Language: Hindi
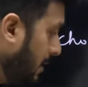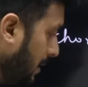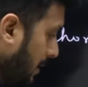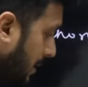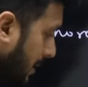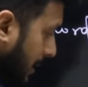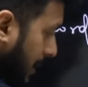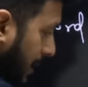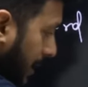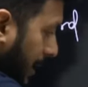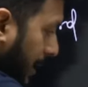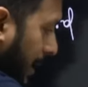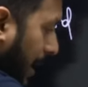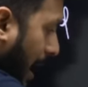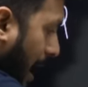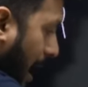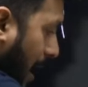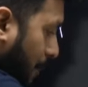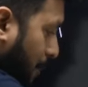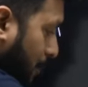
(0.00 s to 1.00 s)
ई e
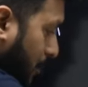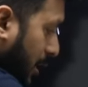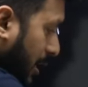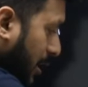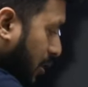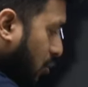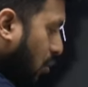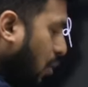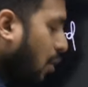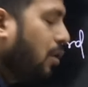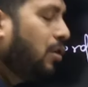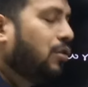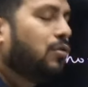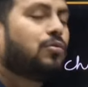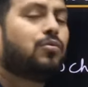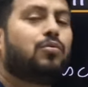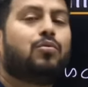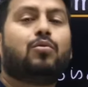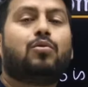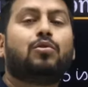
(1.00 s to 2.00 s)
आपके कॉर्ड
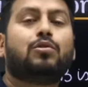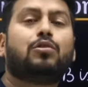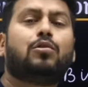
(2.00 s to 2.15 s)
को